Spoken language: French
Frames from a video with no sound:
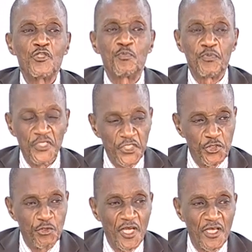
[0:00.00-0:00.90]

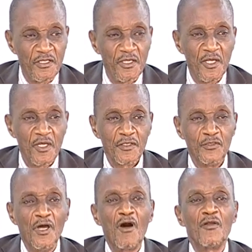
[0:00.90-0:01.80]
spirituelle,
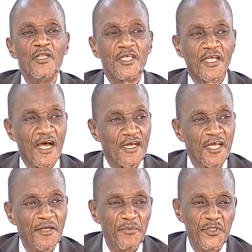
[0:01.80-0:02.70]
dans les
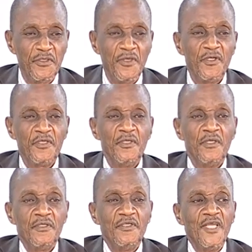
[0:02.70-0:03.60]
carême,
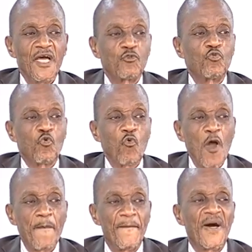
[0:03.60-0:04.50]
il y a
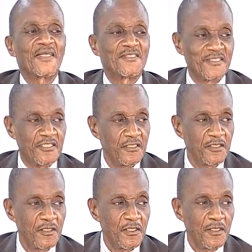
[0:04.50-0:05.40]
trois parties
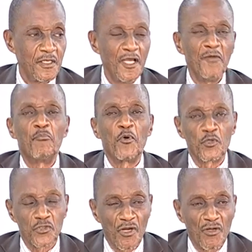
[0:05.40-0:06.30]

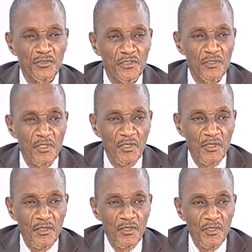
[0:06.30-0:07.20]
importantes
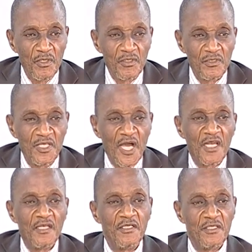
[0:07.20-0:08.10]
il y
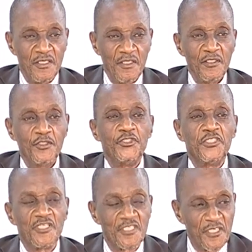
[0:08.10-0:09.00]
a les
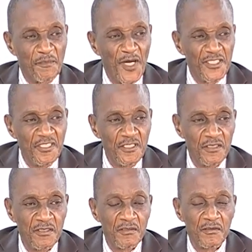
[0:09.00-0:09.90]
Gethsemane,
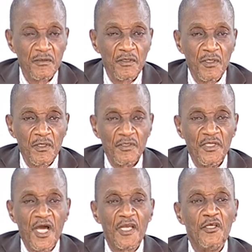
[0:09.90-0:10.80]

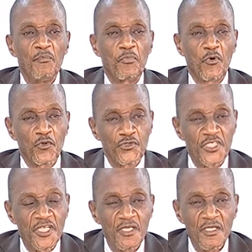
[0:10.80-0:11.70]
il y a les
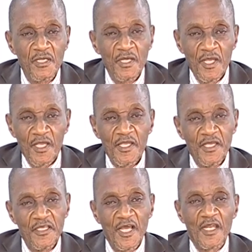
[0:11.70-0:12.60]
procès
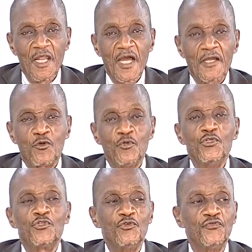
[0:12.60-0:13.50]
et il y a la
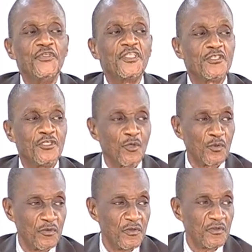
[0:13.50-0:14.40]
crucifixion.
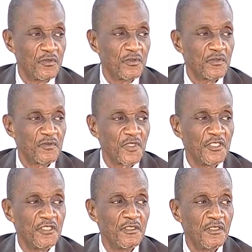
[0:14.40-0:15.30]

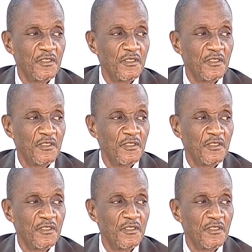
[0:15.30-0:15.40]
voyez